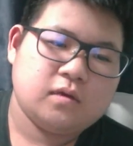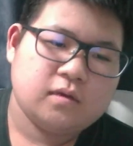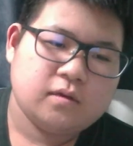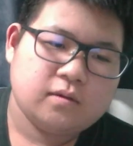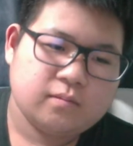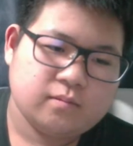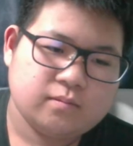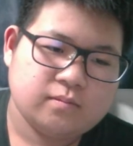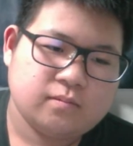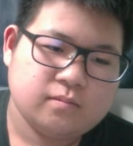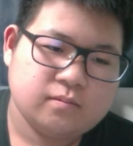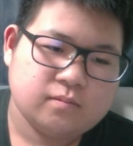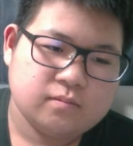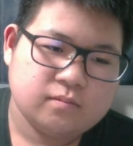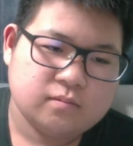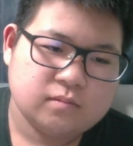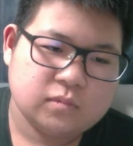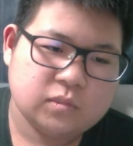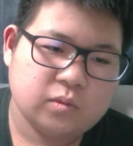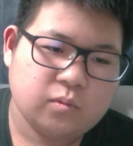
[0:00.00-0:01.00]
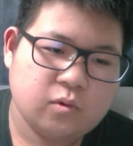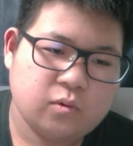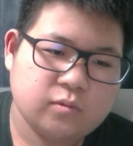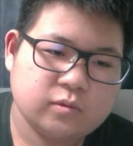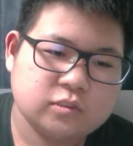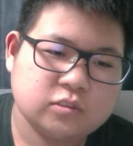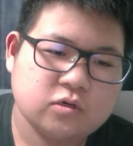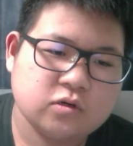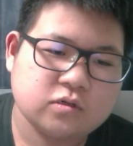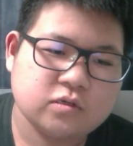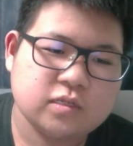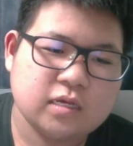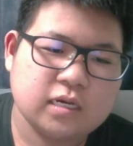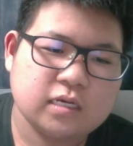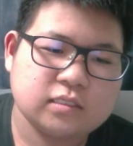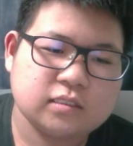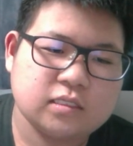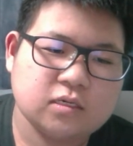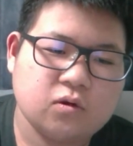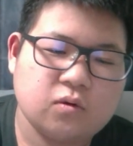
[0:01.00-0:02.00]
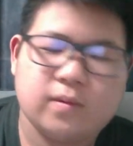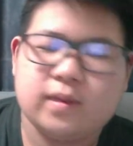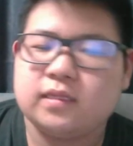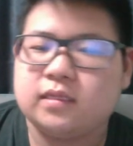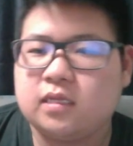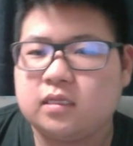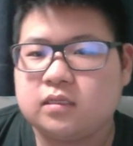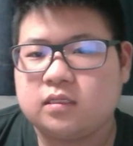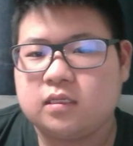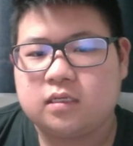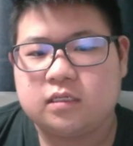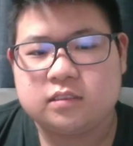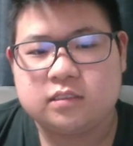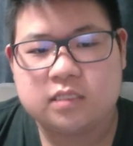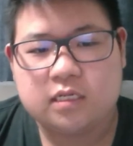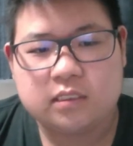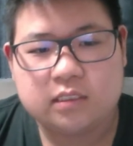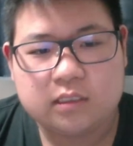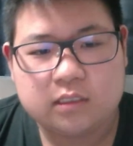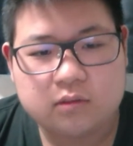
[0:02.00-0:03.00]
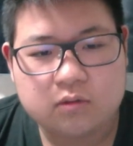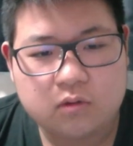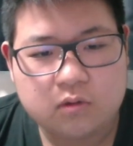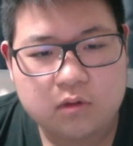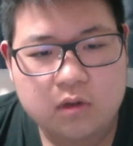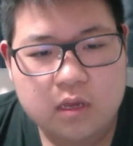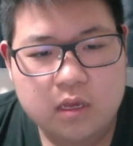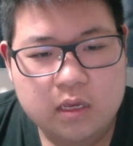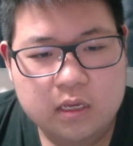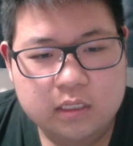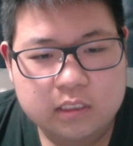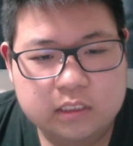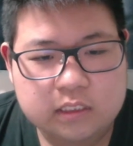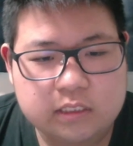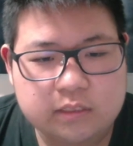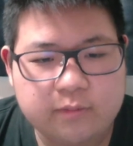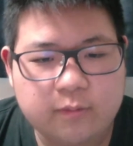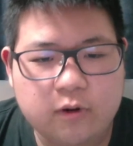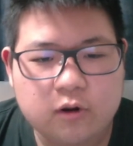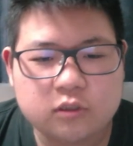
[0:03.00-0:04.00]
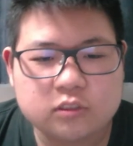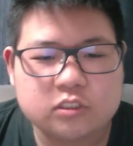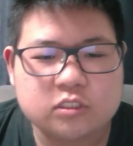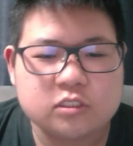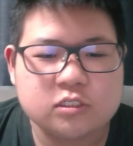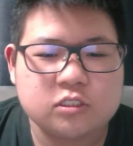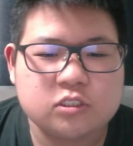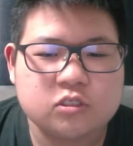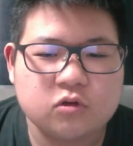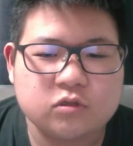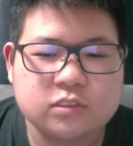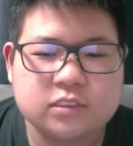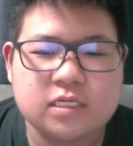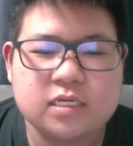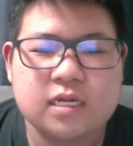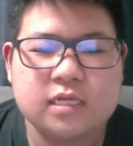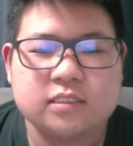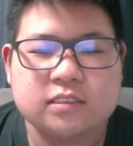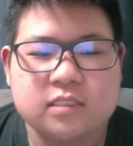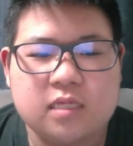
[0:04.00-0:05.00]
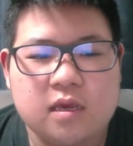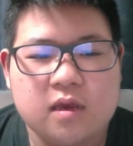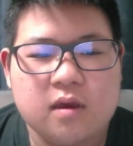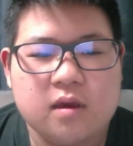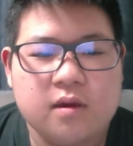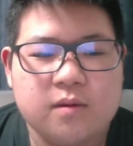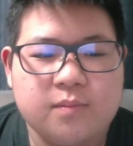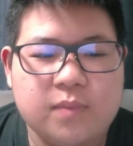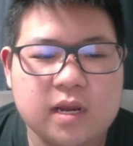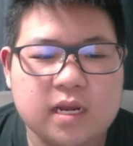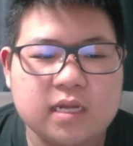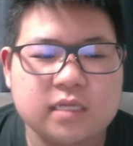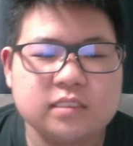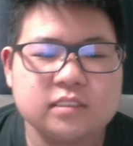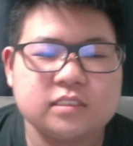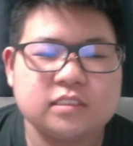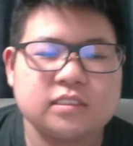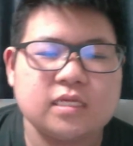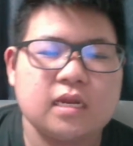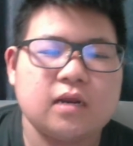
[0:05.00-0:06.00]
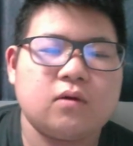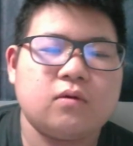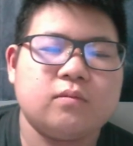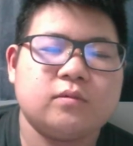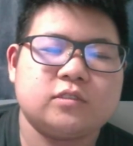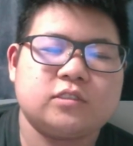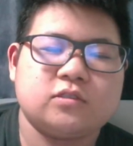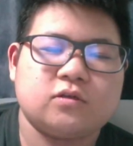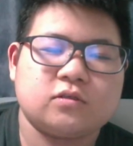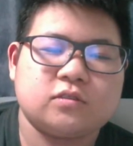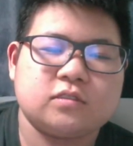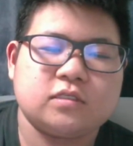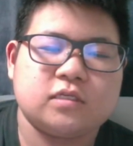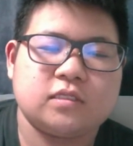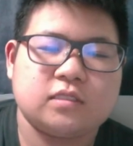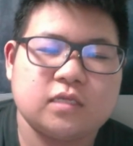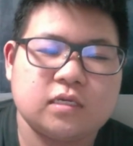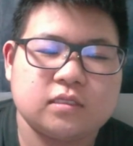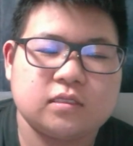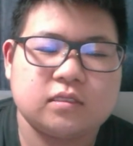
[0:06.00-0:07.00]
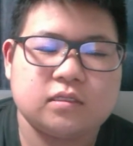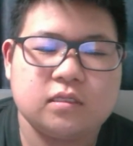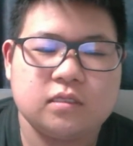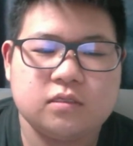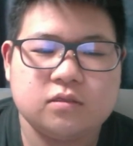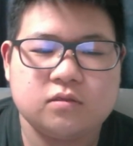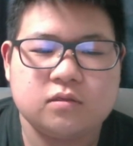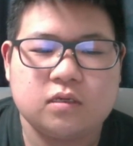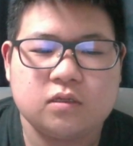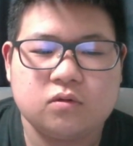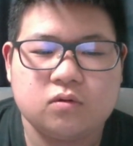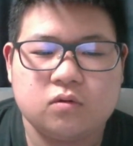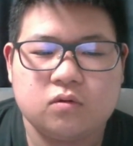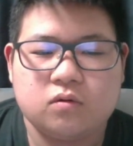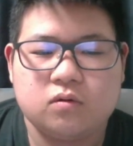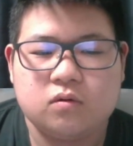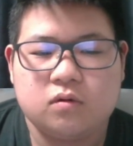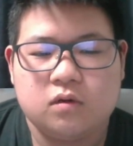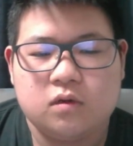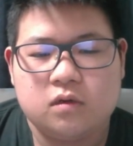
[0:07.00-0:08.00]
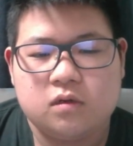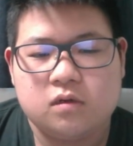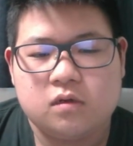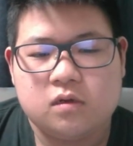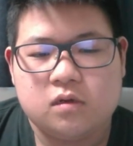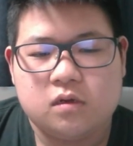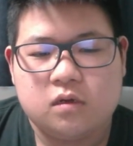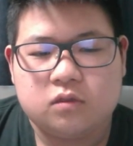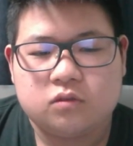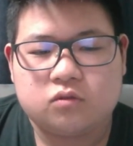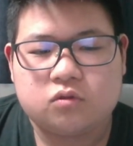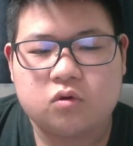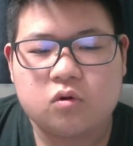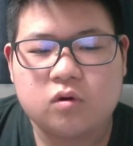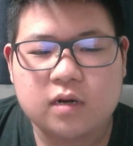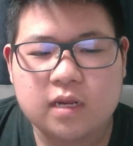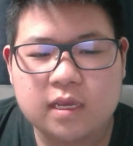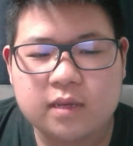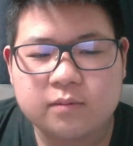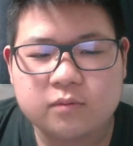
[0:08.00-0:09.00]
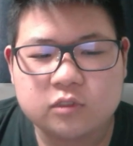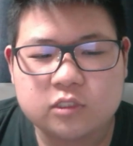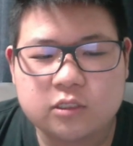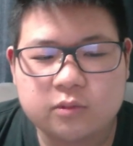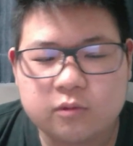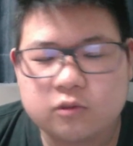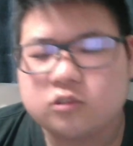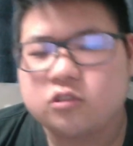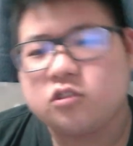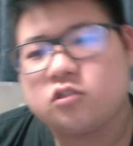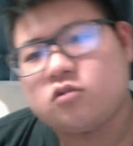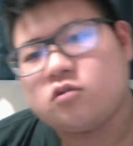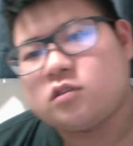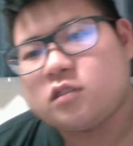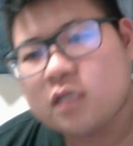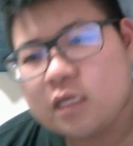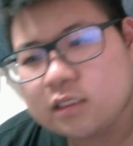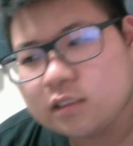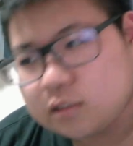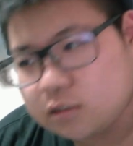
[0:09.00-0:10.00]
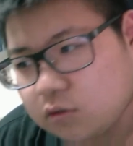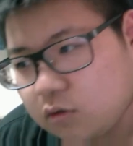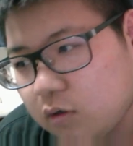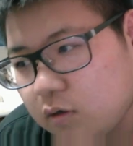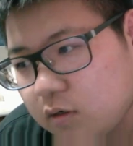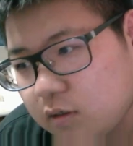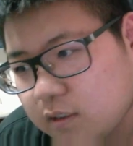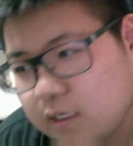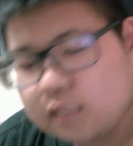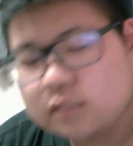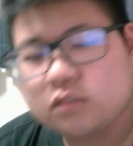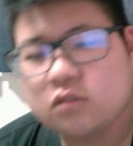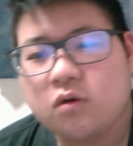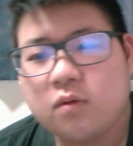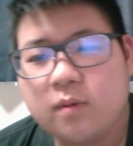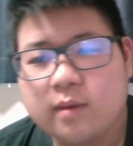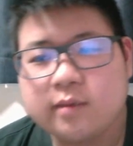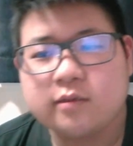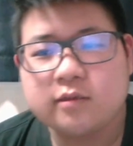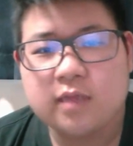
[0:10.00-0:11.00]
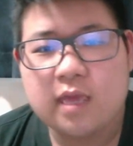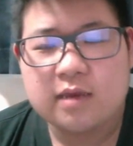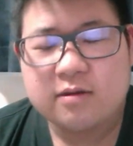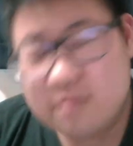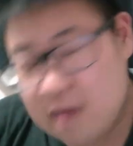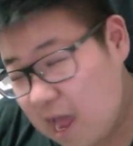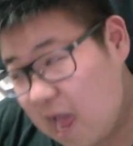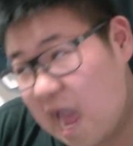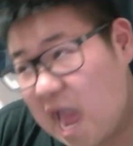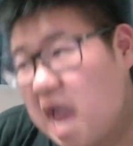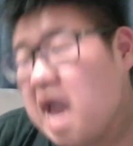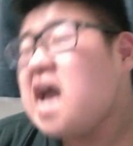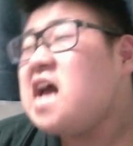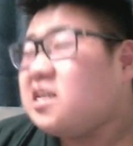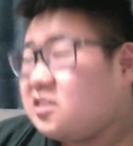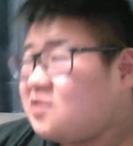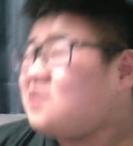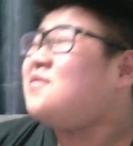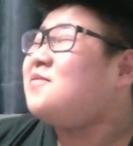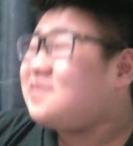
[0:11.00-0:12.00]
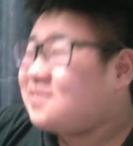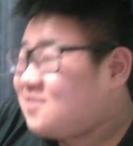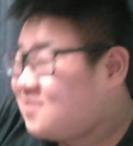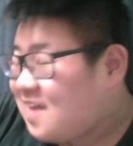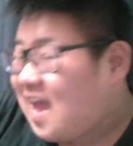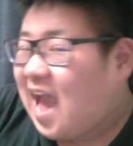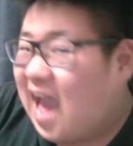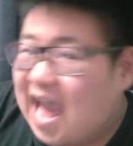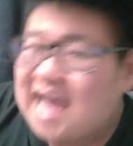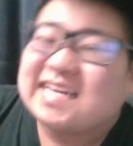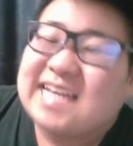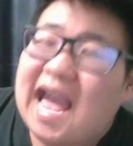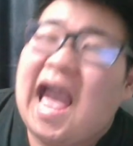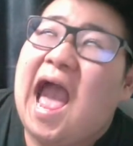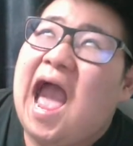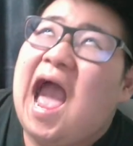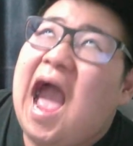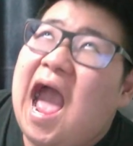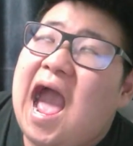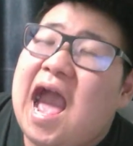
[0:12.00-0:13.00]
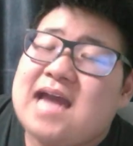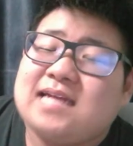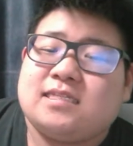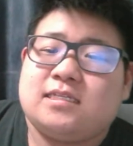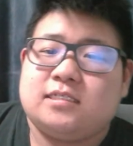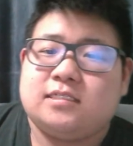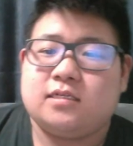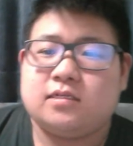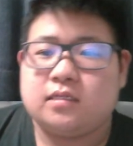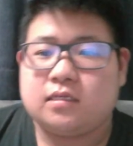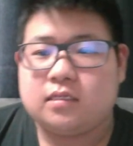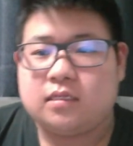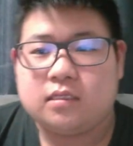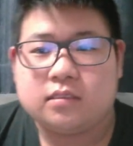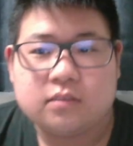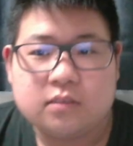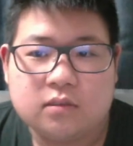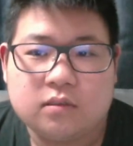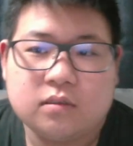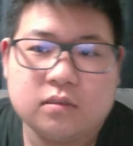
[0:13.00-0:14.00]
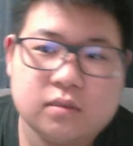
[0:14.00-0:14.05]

うん。でも面白くなかったごめんねって話なんだけど、誹謗中傷してないしね。バカにしたら面白すぎたって言うけど、どこら辺も誹謗中傷してないんですよ。ガストのメニューで。うわーそれ面白いなーあははってしてるだけなんですよ。